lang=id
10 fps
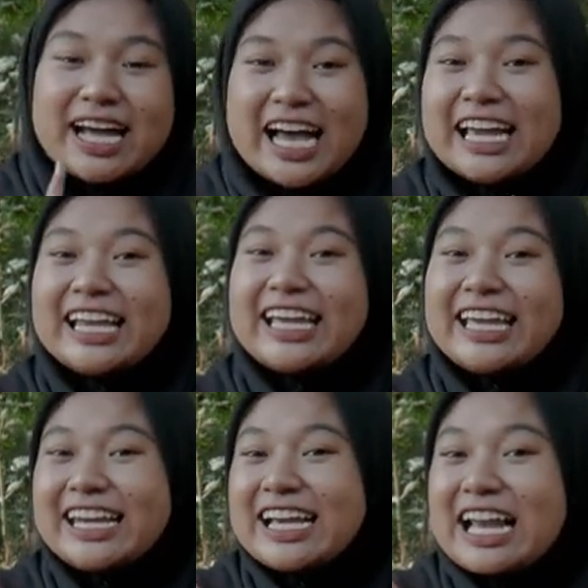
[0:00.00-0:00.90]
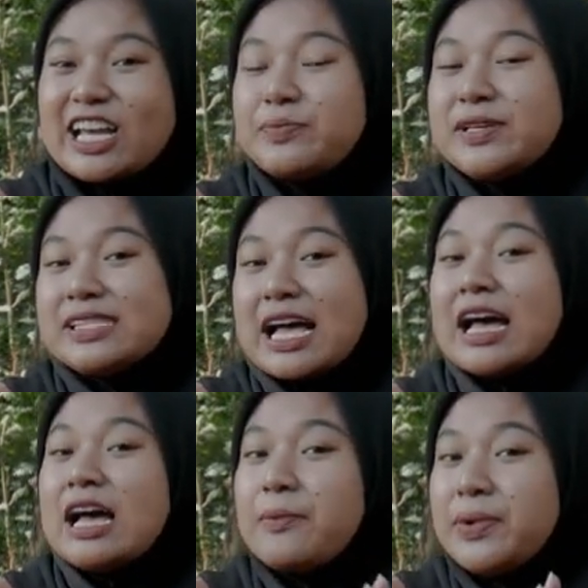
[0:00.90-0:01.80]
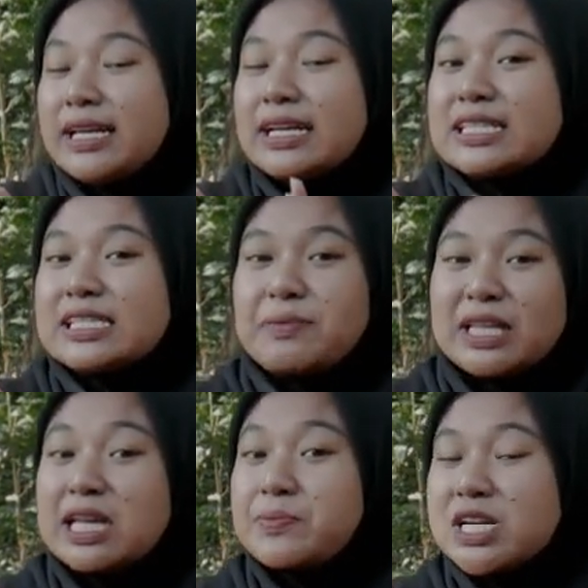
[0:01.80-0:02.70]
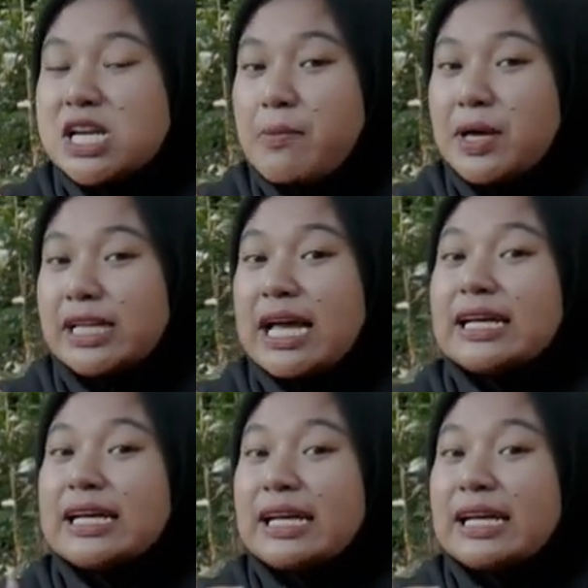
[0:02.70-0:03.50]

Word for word: kali ini kalian bisa berkesempatan mendapatkan